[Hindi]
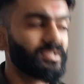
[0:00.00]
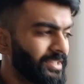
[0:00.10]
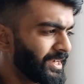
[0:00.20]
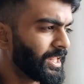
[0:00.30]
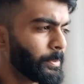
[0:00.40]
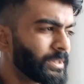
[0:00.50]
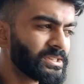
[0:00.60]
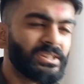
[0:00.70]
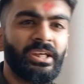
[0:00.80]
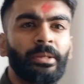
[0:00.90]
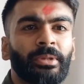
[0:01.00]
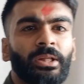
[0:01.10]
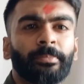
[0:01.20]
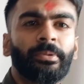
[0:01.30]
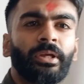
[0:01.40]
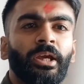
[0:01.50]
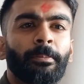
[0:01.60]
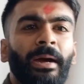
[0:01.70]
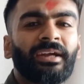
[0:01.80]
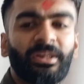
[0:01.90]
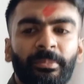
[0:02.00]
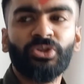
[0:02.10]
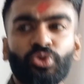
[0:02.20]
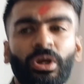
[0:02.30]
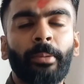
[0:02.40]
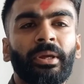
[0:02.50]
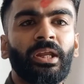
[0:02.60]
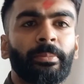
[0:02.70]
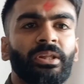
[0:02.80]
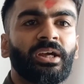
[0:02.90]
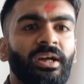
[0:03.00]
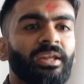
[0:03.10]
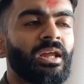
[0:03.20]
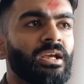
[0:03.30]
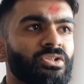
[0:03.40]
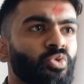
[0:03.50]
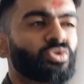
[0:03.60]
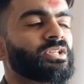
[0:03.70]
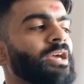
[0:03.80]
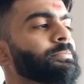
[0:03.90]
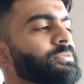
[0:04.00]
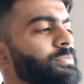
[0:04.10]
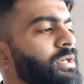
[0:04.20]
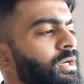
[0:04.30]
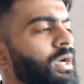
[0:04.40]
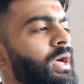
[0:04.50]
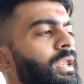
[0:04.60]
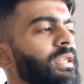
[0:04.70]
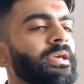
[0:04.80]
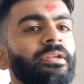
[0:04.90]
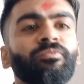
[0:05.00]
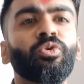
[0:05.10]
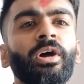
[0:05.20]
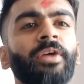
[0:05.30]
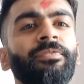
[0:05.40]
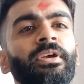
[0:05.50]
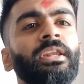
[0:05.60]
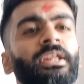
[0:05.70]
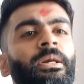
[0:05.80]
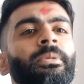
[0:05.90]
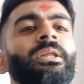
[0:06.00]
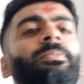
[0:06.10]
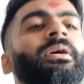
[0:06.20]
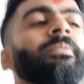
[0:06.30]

ये टेबल्स थी मतलब ये एक पैटर्न बन चुका है मैंने अभी देखा लास्ट कुछ टाइम्स में लेकिन वो वाला फील नहीं था मतलब